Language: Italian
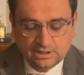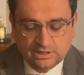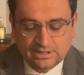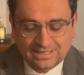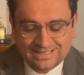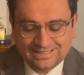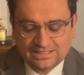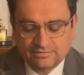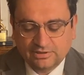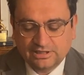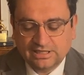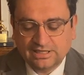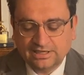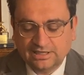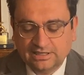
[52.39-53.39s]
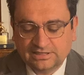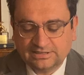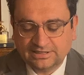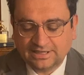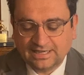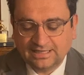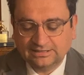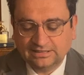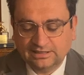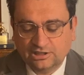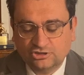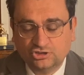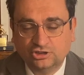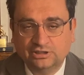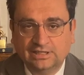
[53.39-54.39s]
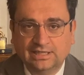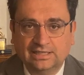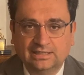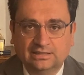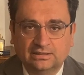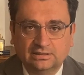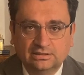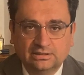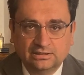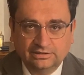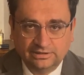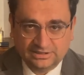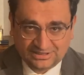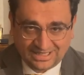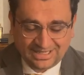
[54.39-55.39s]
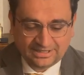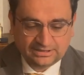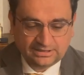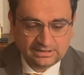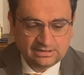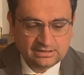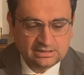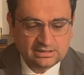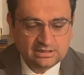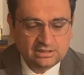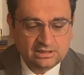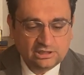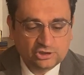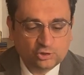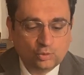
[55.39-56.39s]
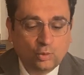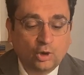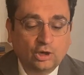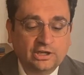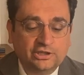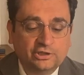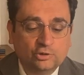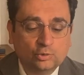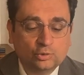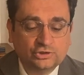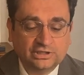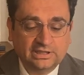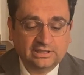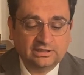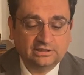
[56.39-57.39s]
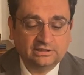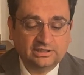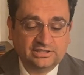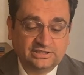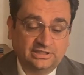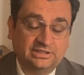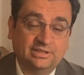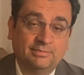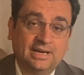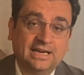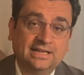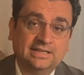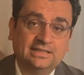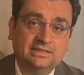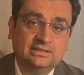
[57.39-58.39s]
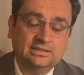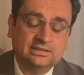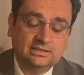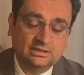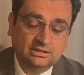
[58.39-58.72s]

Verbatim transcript: né di vedere le strade della città deserte, le scuole chiuse da settimane,